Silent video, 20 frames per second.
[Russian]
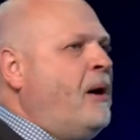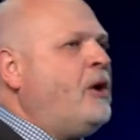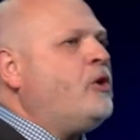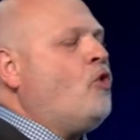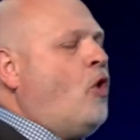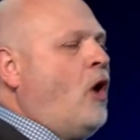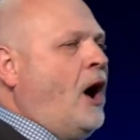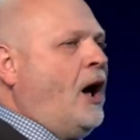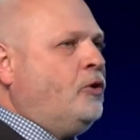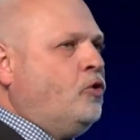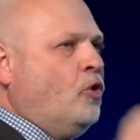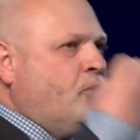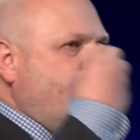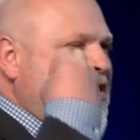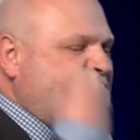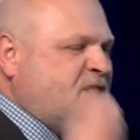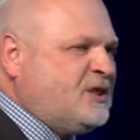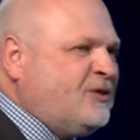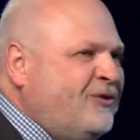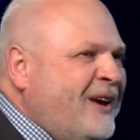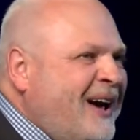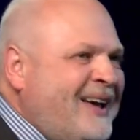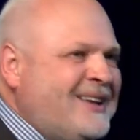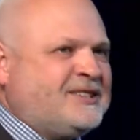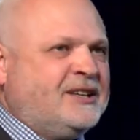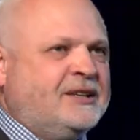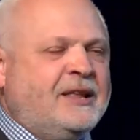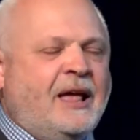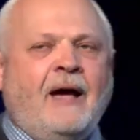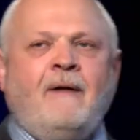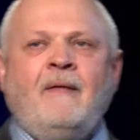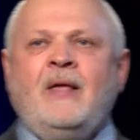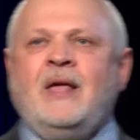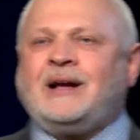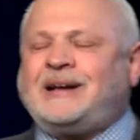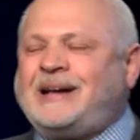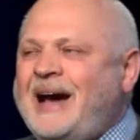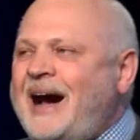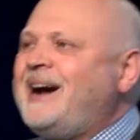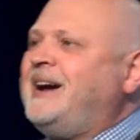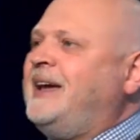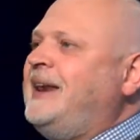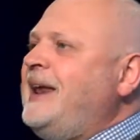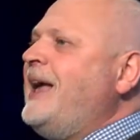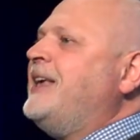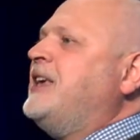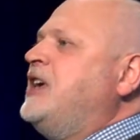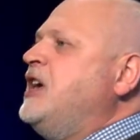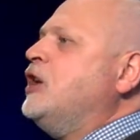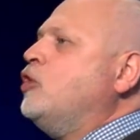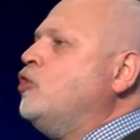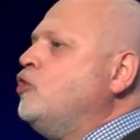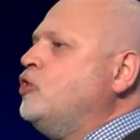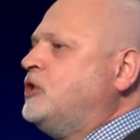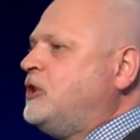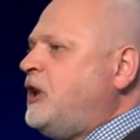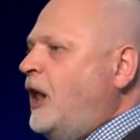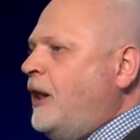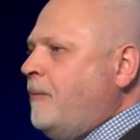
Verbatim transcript: мое, оно не связано, как реагирует